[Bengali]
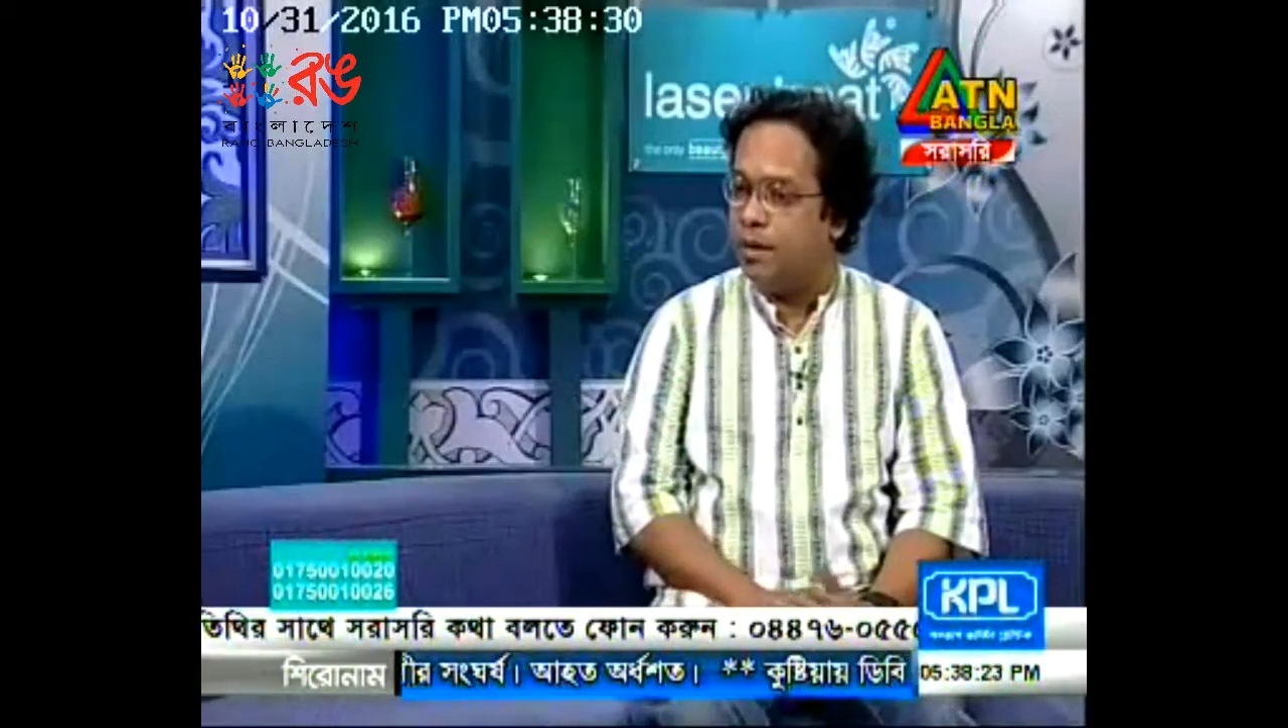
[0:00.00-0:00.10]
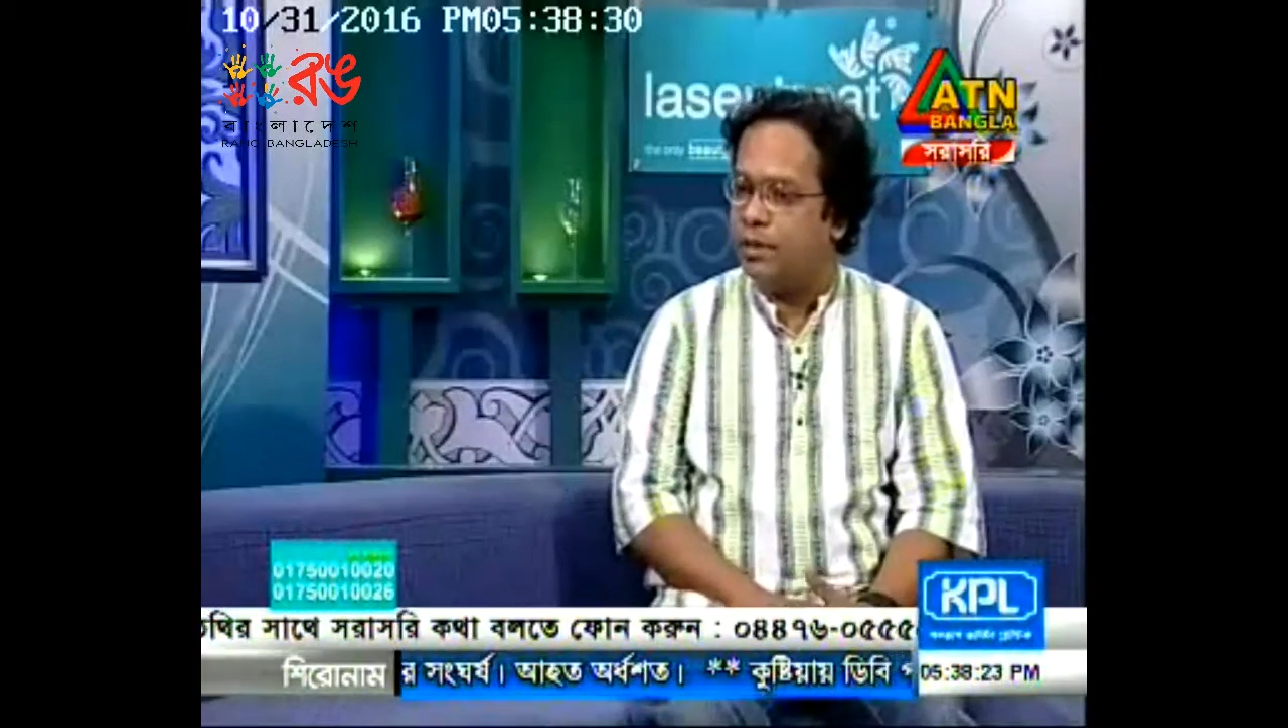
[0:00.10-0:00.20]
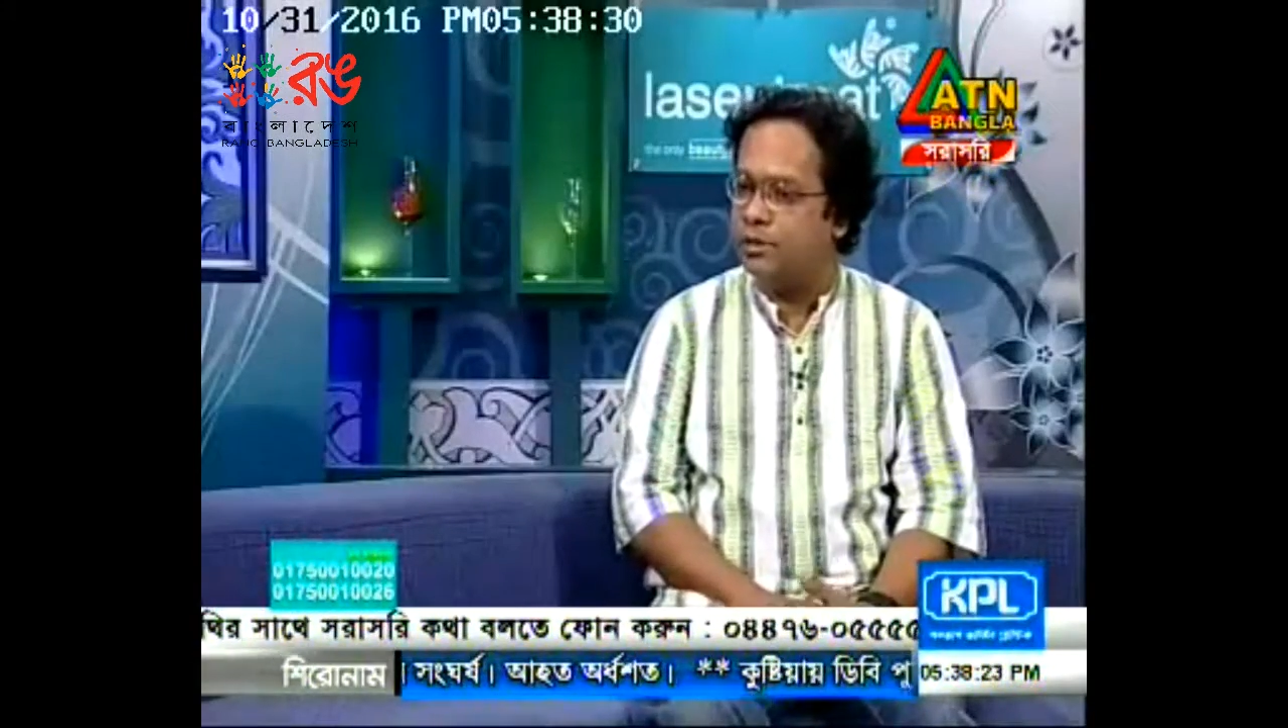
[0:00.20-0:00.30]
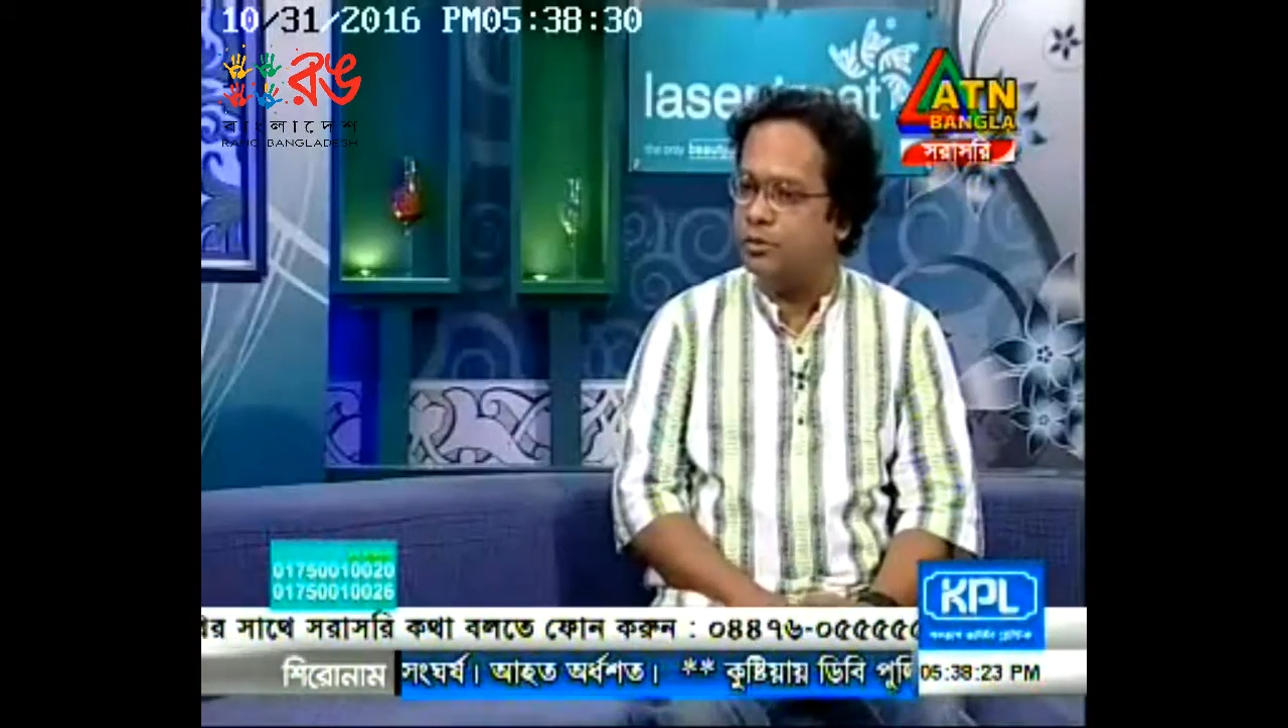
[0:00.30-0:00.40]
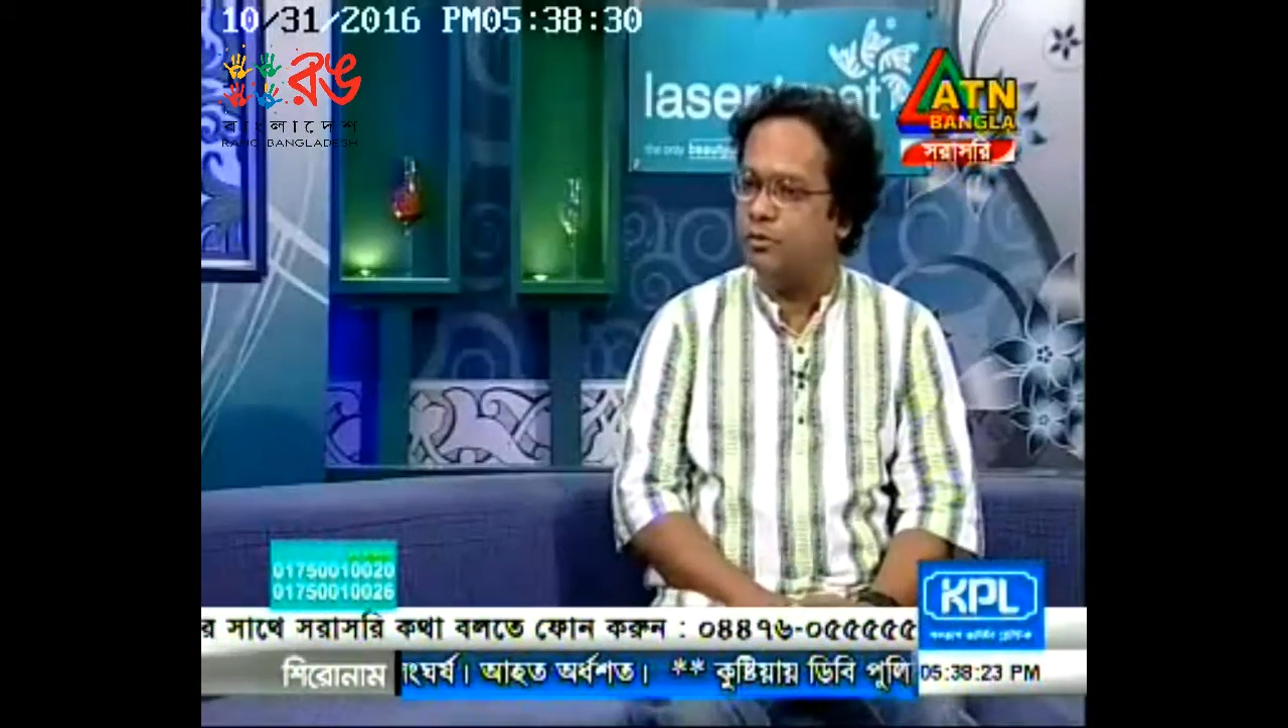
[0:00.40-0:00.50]

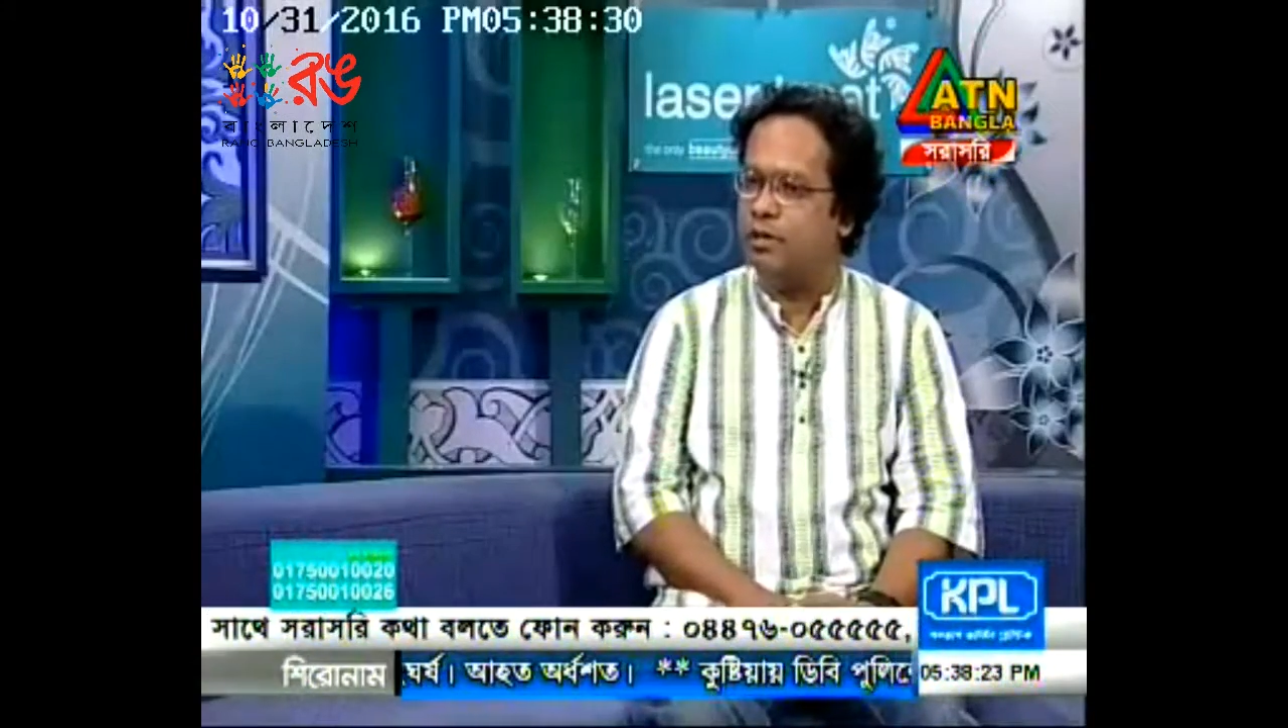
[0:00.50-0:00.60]
পড়লাম